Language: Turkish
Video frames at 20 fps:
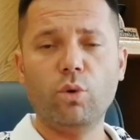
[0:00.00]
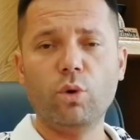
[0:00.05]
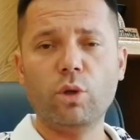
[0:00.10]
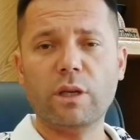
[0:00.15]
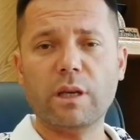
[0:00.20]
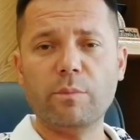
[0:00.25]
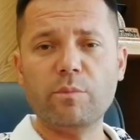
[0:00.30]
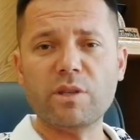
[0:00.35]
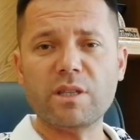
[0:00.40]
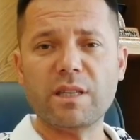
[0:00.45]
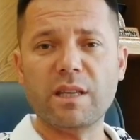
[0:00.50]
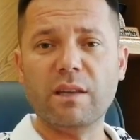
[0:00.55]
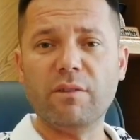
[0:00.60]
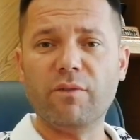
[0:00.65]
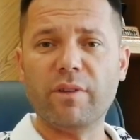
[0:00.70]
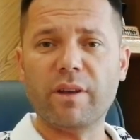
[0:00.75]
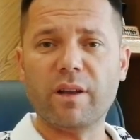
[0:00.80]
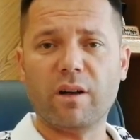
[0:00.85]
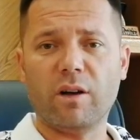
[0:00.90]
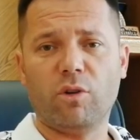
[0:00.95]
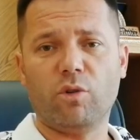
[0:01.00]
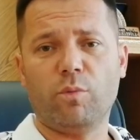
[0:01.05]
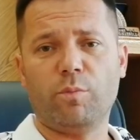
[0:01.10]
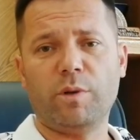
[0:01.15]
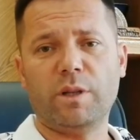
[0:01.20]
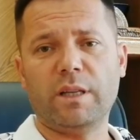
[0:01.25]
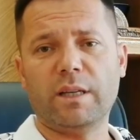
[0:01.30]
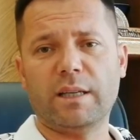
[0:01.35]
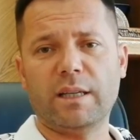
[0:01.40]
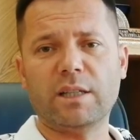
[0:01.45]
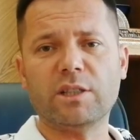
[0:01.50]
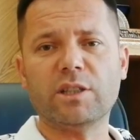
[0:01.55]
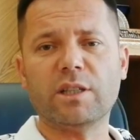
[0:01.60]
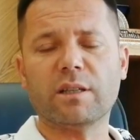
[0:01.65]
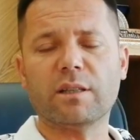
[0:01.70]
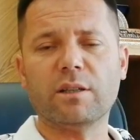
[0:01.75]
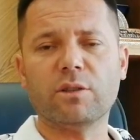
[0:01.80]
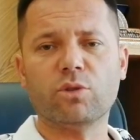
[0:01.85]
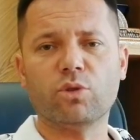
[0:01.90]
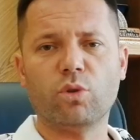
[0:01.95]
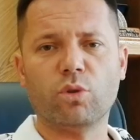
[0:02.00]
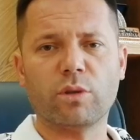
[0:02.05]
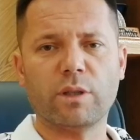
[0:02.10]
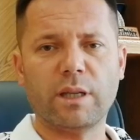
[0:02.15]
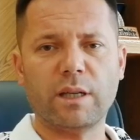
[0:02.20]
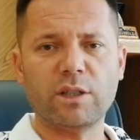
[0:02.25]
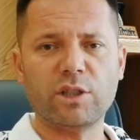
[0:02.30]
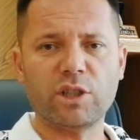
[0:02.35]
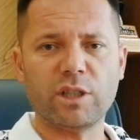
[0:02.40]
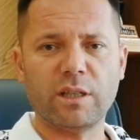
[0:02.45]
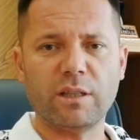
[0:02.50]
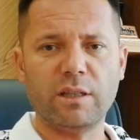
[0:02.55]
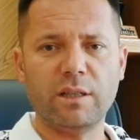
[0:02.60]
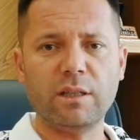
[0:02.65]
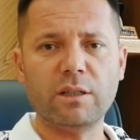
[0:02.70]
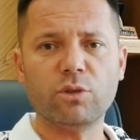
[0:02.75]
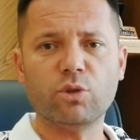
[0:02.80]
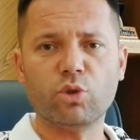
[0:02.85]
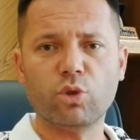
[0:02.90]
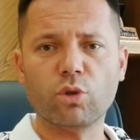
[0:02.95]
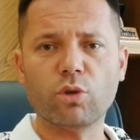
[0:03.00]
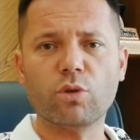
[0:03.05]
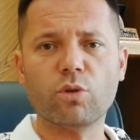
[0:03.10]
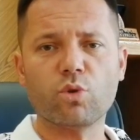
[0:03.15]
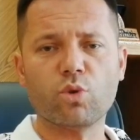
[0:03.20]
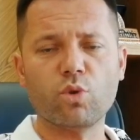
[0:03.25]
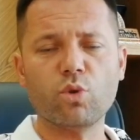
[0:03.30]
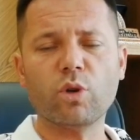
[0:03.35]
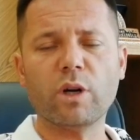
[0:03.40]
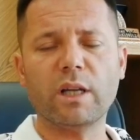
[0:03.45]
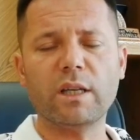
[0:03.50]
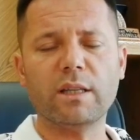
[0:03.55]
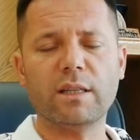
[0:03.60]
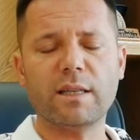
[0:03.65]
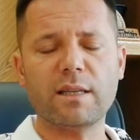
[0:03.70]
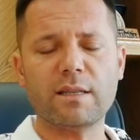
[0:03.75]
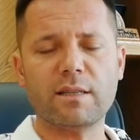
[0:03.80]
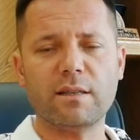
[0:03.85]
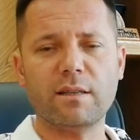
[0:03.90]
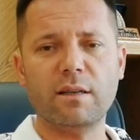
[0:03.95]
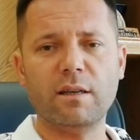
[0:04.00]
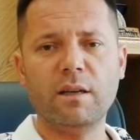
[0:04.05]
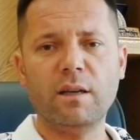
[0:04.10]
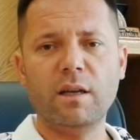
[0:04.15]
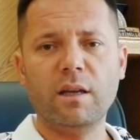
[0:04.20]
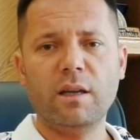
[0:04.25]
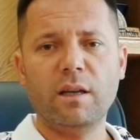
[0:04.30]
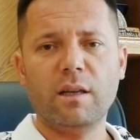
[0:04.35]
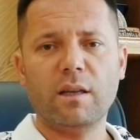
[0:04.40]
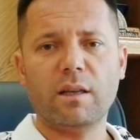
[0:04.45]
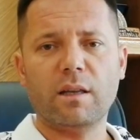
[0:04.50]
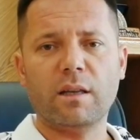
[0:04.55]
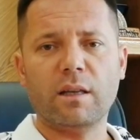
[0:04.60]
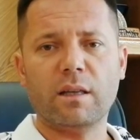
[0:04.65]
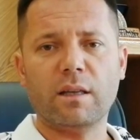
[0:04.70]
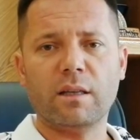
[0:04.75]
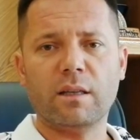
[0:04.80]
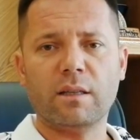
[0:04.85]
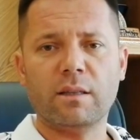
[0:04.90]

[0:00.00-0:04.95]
Ülkemizde ve Avrupa'da gerçekten çok tercih edilir. Çünkü su kalitesi e,